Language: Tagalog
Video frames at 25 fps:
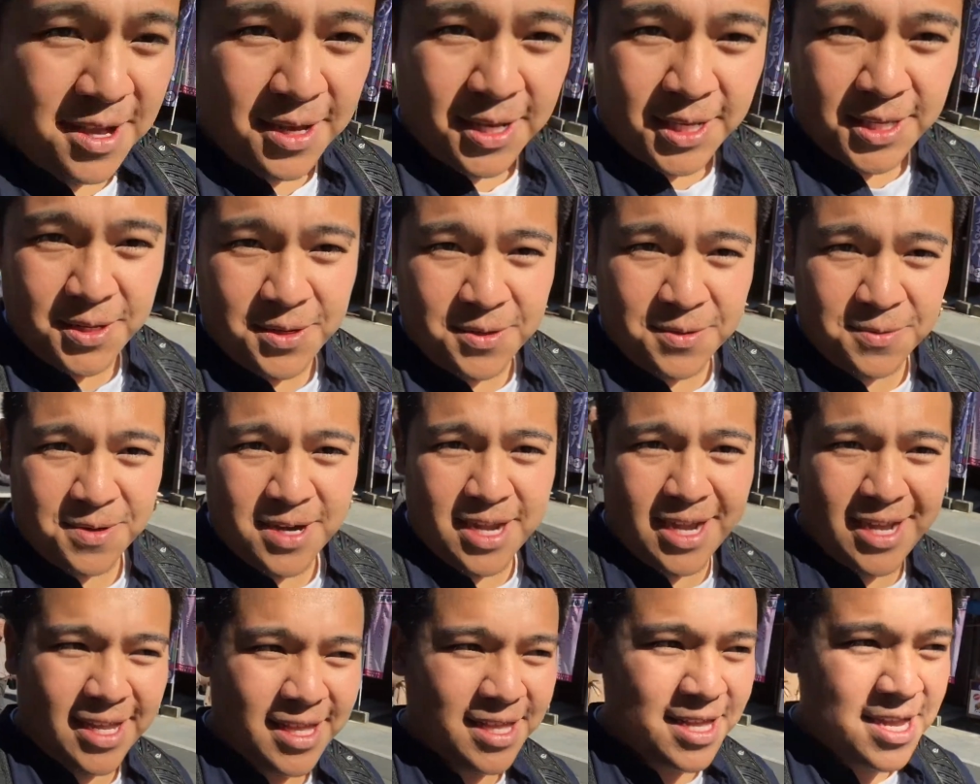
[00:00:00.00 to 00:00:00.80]
So
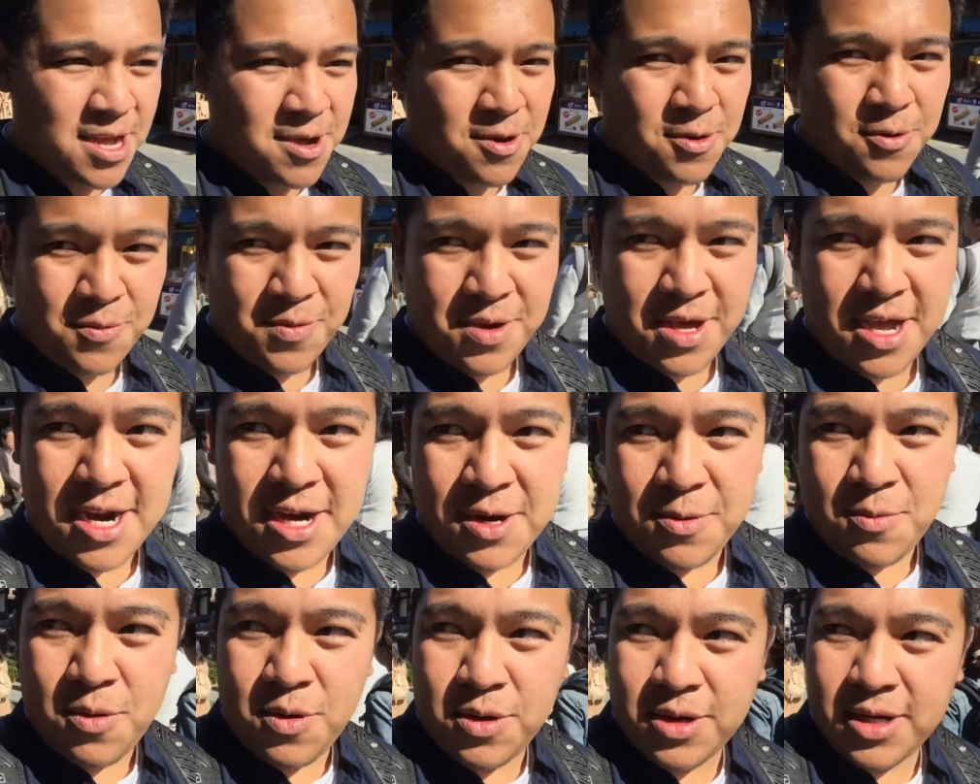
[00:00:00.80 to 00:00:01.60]
right now, we
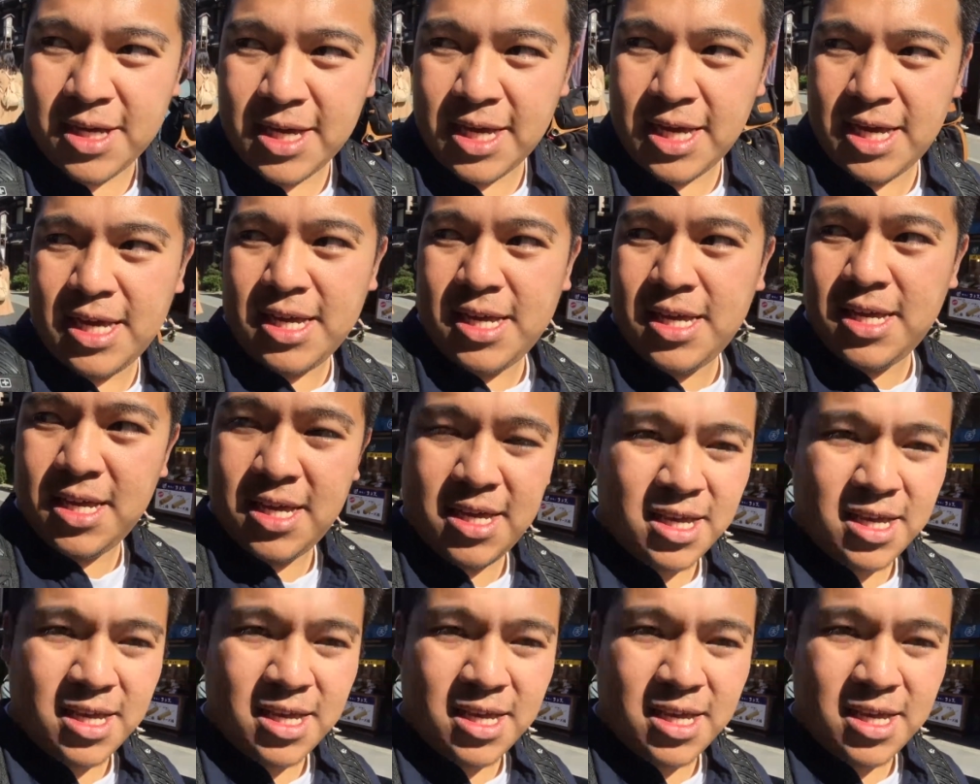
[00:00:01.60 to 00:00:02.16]
are walking